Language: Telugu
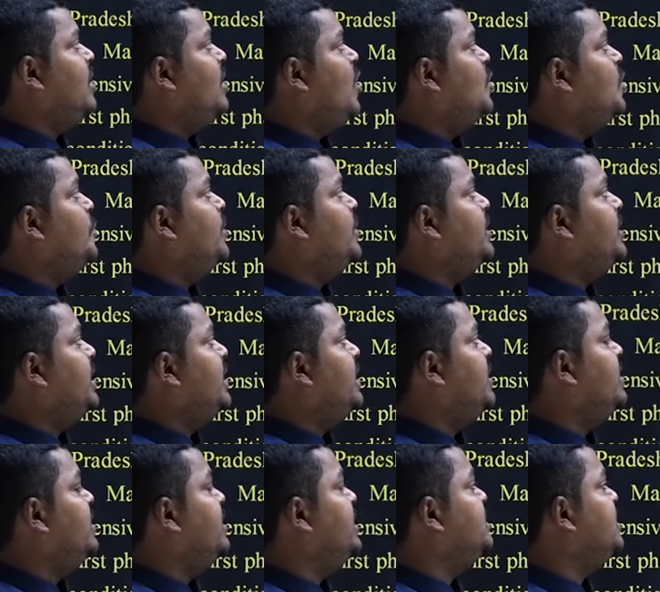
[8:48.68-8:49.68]
అవుట్పుట్
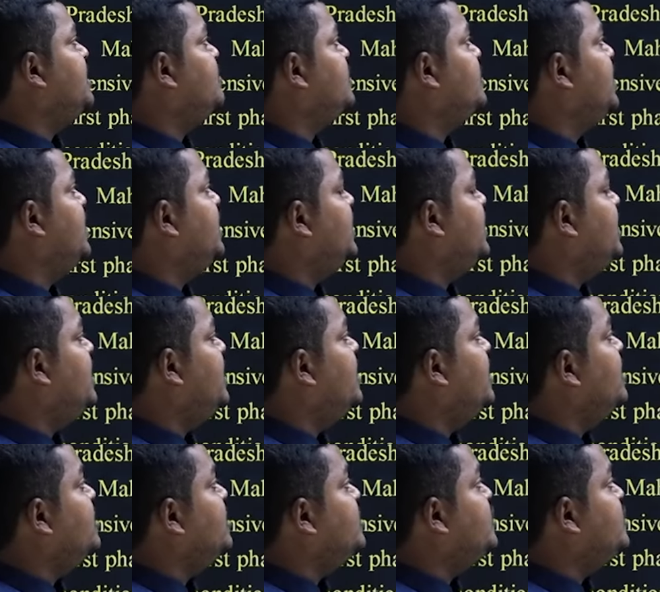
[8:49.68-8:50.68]
ఏంటి ఏం చెప్తుందంటే
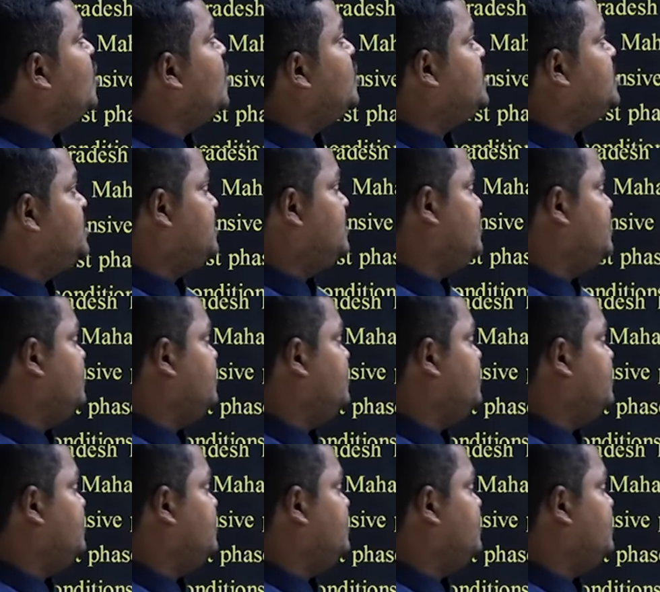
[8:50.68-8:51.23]
షోస్